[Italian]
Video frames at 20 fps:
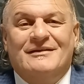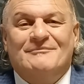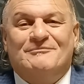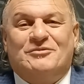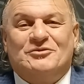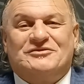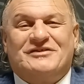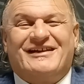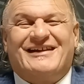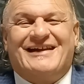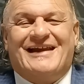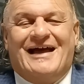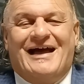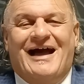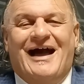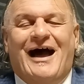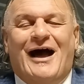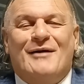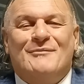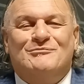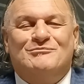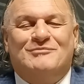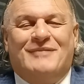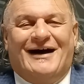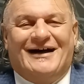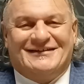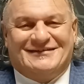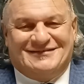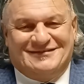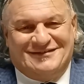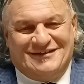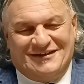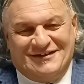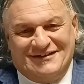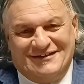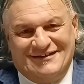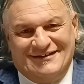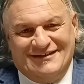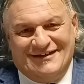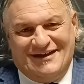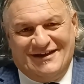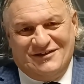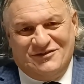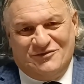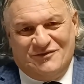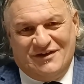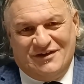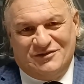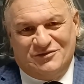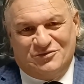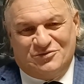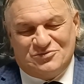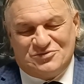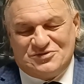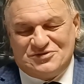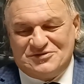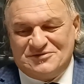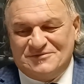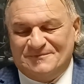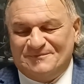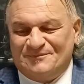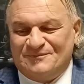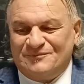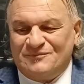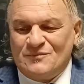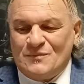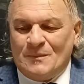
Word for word: poterla abbattere la Juventus.